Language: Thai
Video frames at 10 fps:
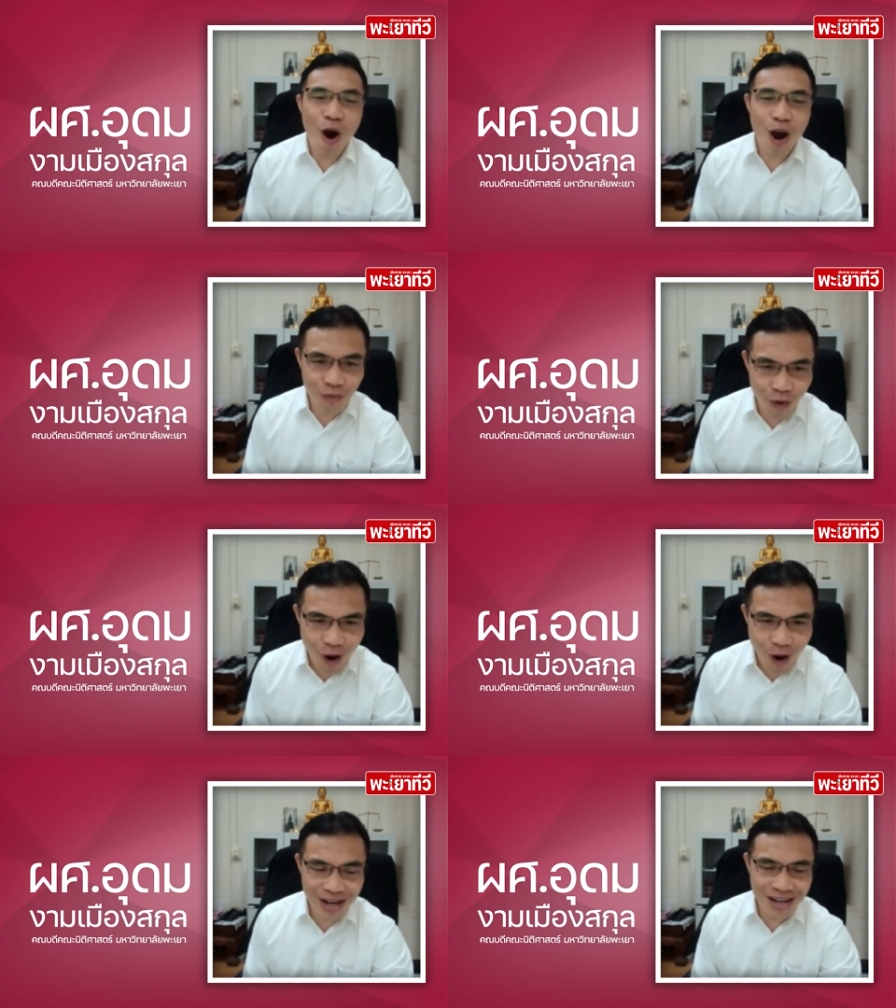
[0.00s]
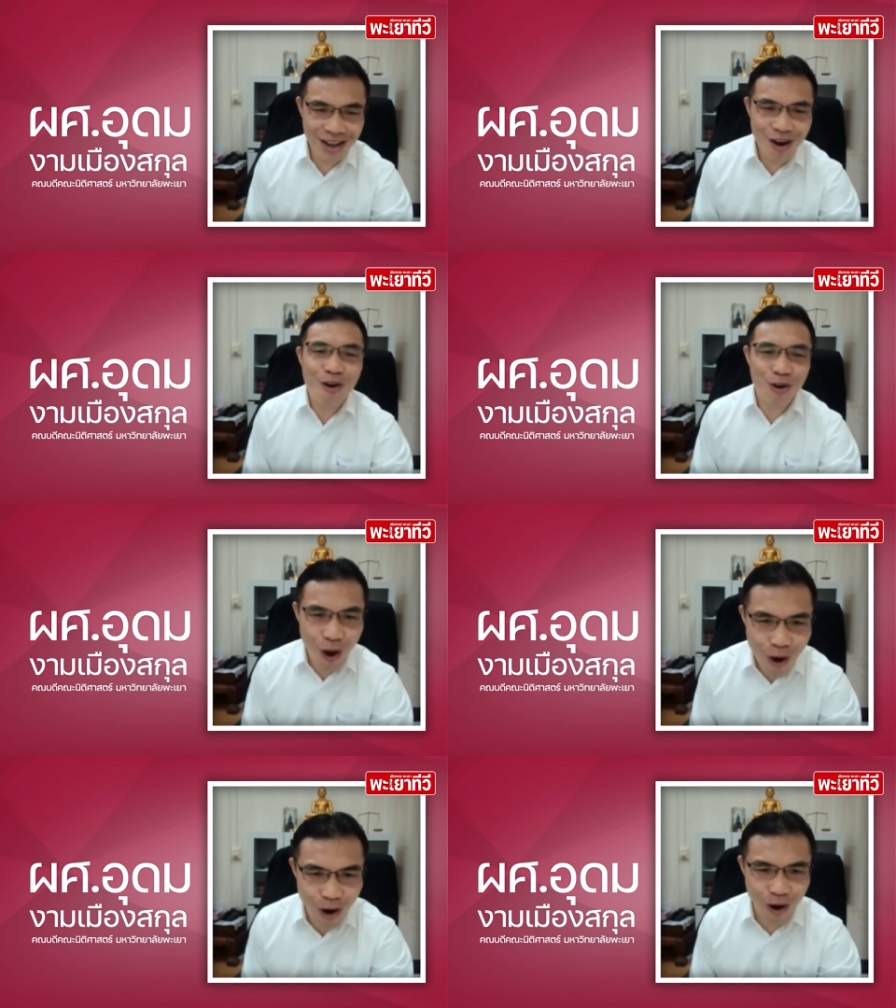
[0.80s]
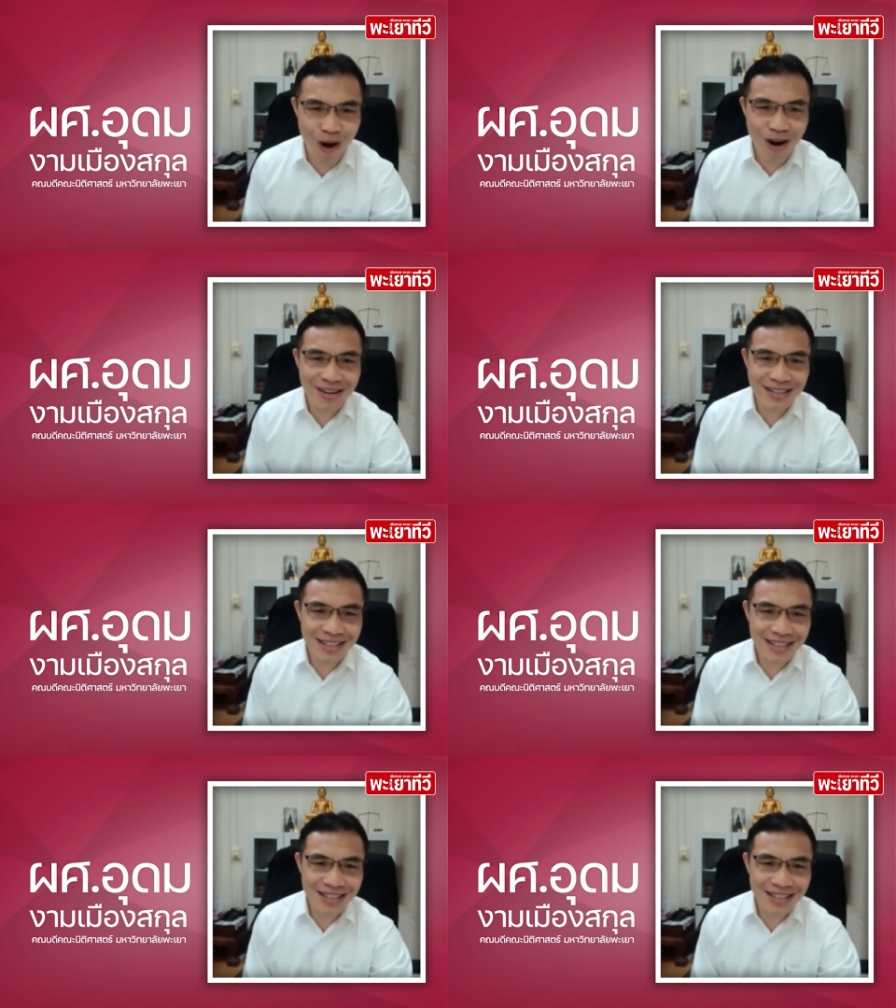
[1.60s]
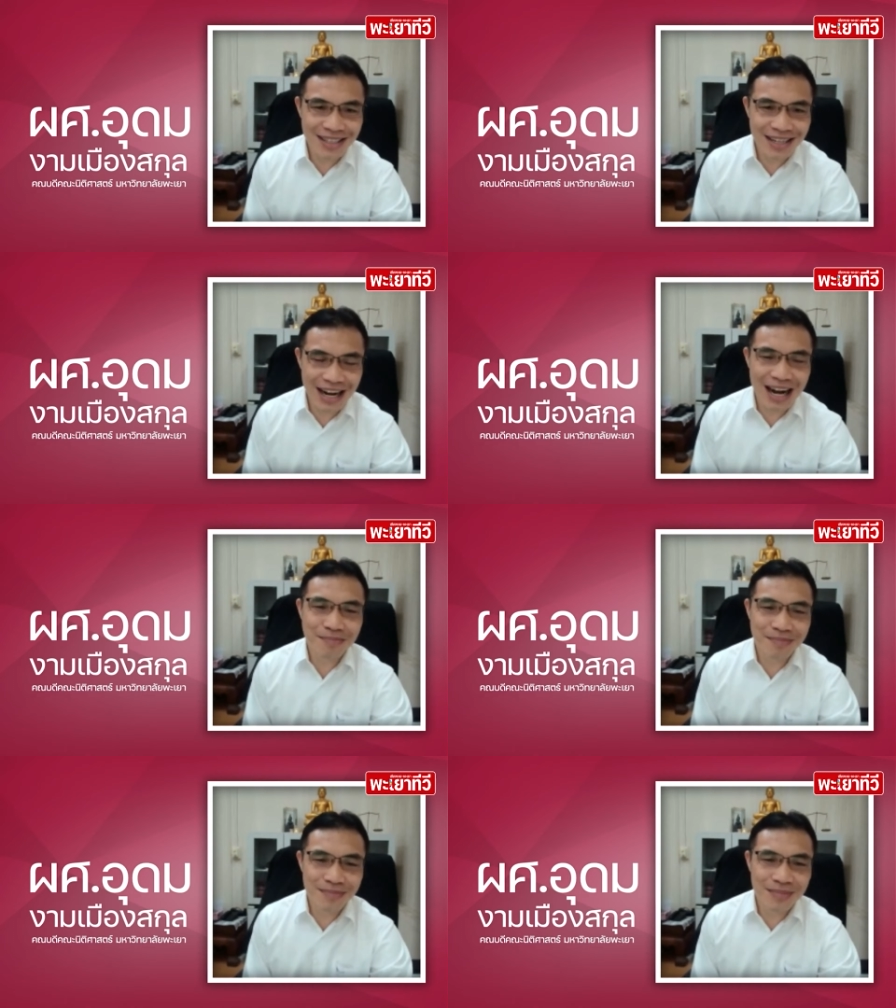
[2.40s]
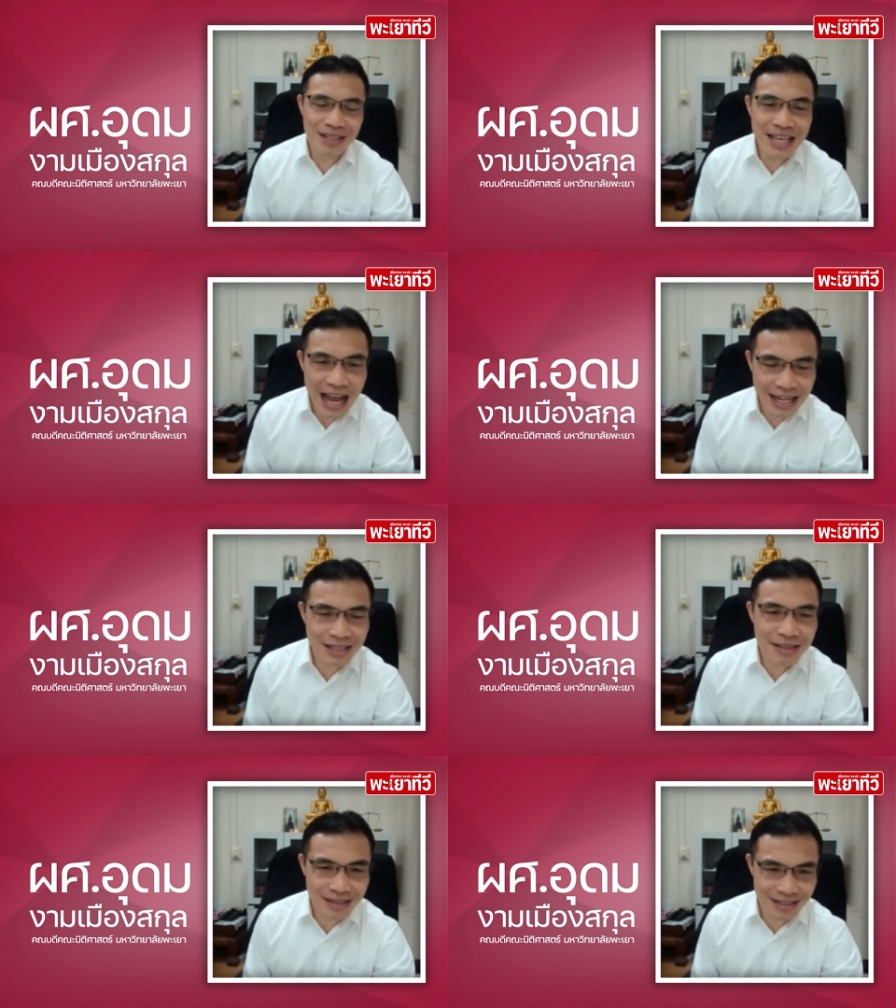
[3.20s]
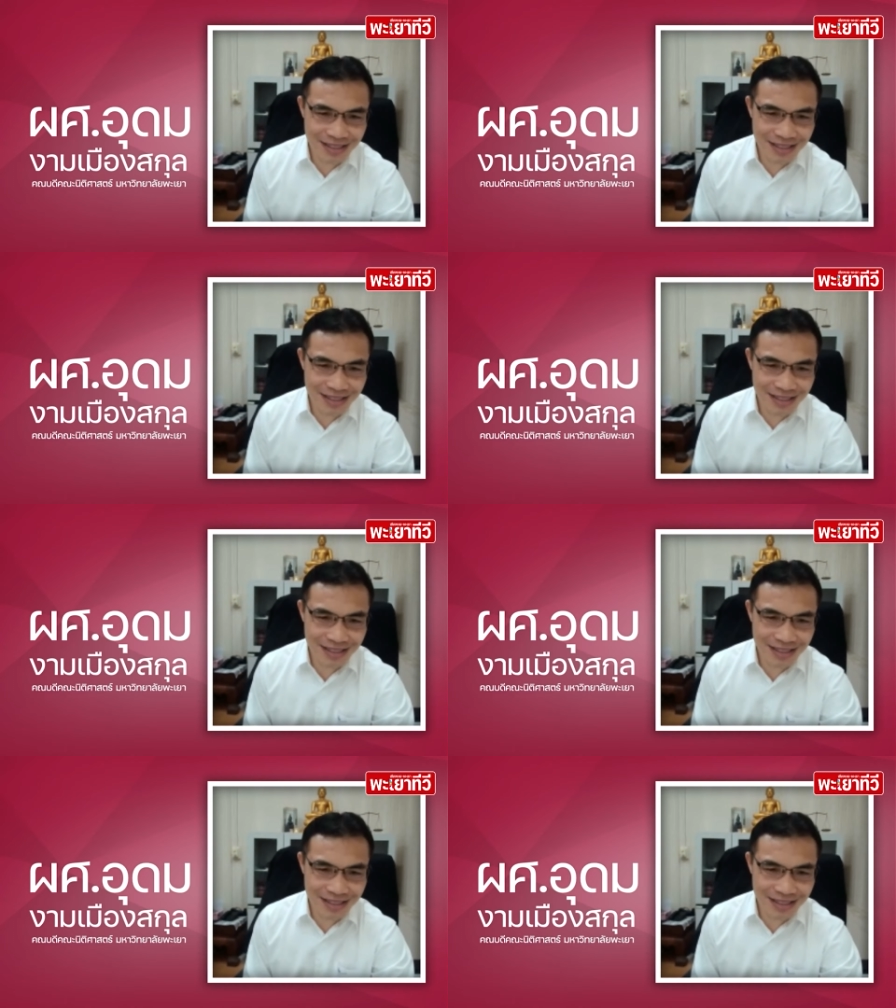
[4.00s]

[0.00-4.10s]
อ้อนวอนร้องขอนะครับญาติ